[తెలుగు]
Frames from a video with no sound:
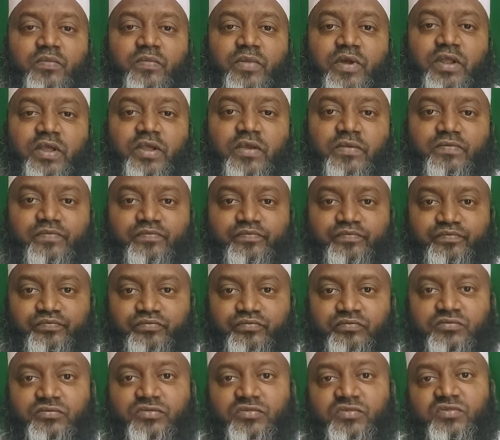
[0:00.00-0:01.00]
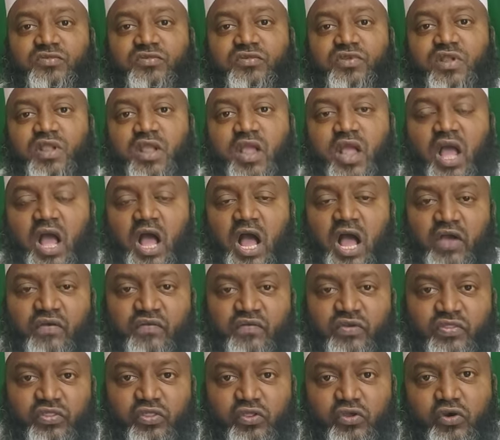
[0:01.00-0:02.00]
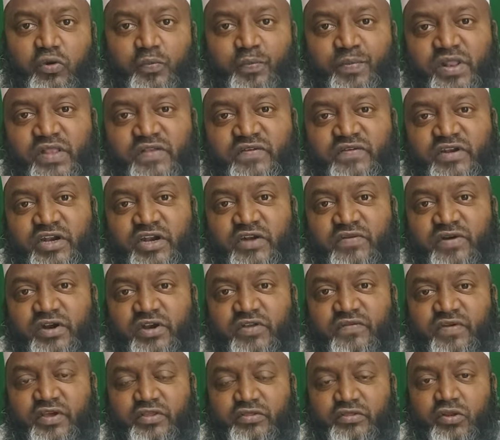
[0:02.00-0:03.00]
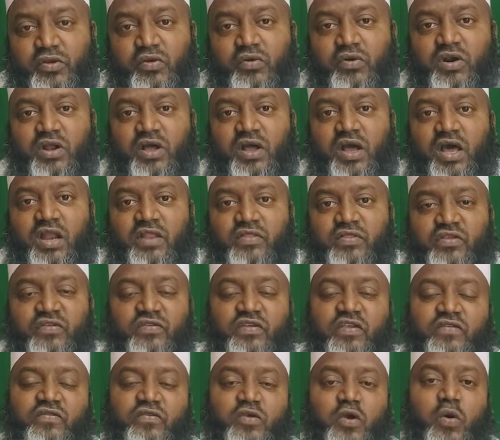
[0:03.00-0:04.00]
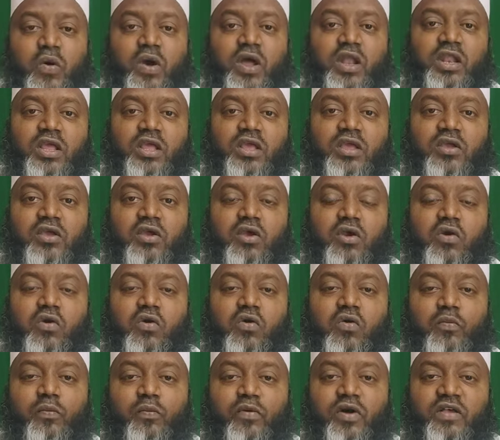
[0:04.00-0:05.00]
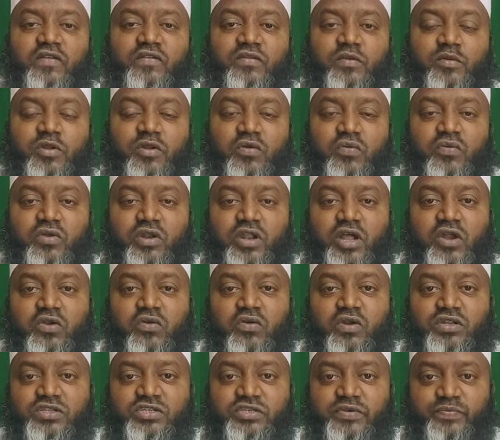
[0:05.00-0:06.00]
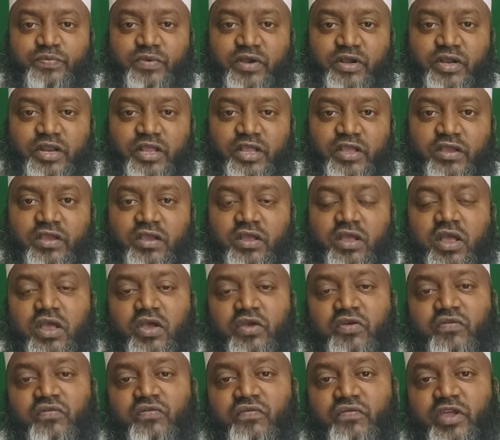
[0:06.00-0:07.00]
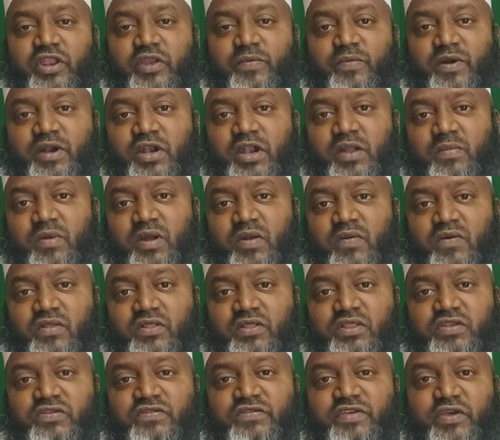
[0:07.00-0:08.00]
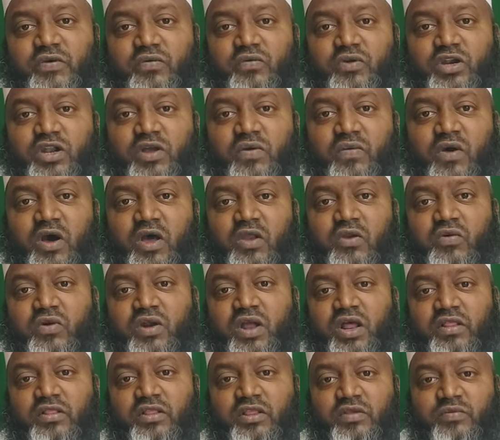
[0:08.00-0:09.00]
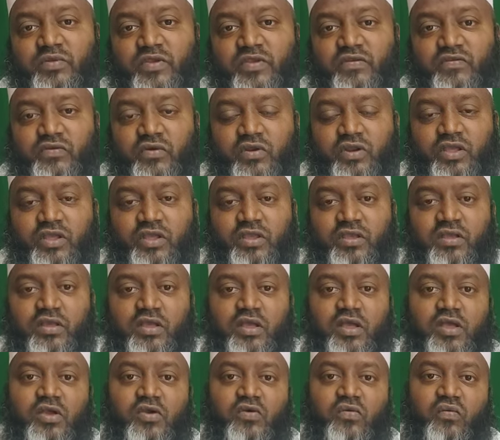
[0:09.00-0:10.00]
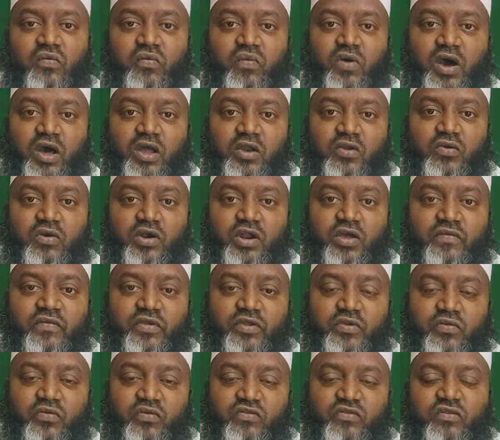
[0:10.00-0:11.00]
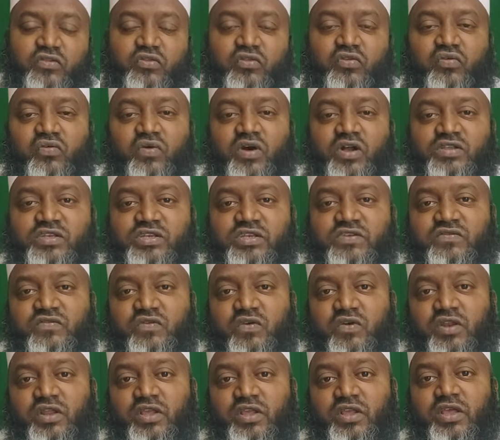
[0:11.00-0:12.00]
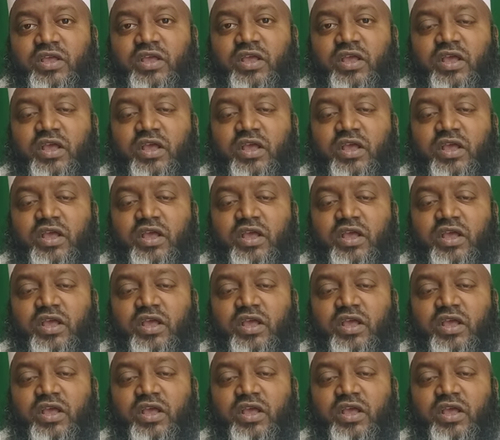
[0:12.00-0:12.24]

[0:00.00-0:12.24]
మరి ఆ విందుకు పిలిచినటువంటి వ్యక్తులు కూడా అర్థం చేసుకోవాలి ఉపవాసంలో ఉన్నాను అని చెప్పంగానే వీరి పట్ల బలవంతం చేయకుండా వారు కూడా అర్థం చేసుకొని వారు కూడా వీరి కోసం దువా చేసుకొని